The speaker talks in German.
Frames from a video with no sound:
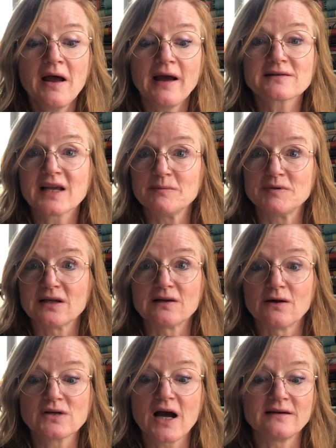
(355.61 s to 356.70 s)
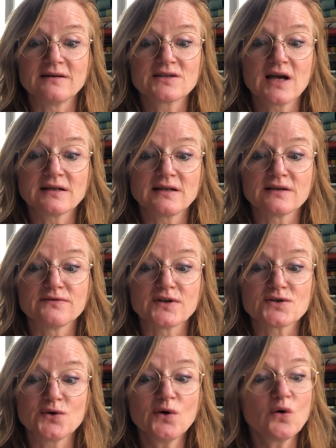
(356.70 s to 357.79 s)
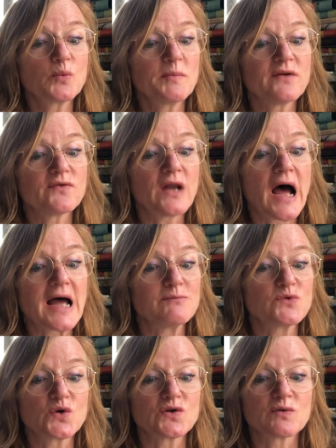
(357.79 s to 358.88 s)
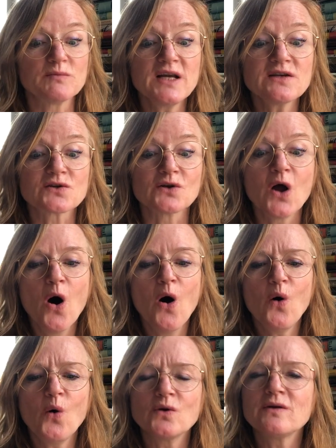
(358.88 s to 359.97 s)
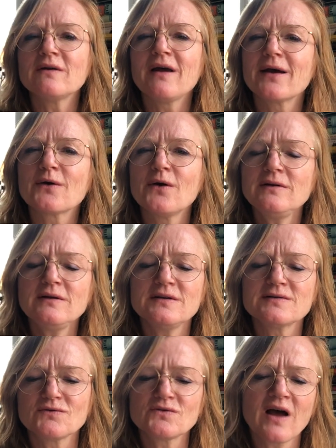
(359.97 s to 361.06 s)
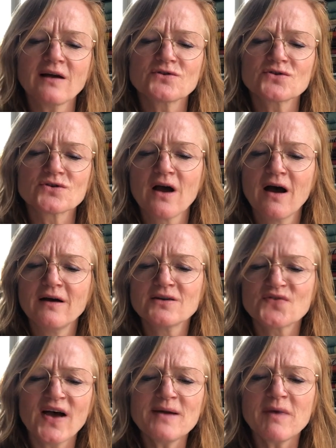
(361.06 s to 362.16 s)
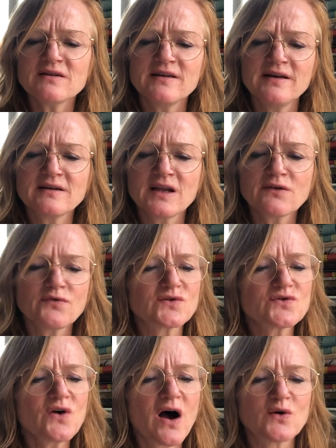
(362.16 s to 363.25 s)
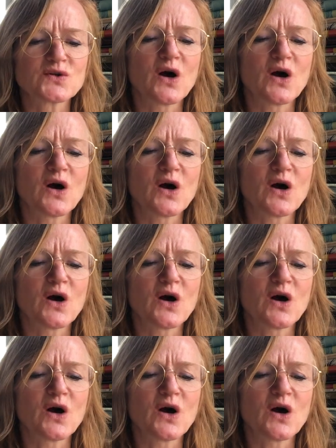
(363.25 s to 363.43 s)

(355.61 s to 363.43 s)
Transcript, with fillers: Es gäbe dann auch keine zeitliche Verzögerung mehr von einem Tor zum nächsten und er könnte diesen Touch zweimal täglich von zu Hause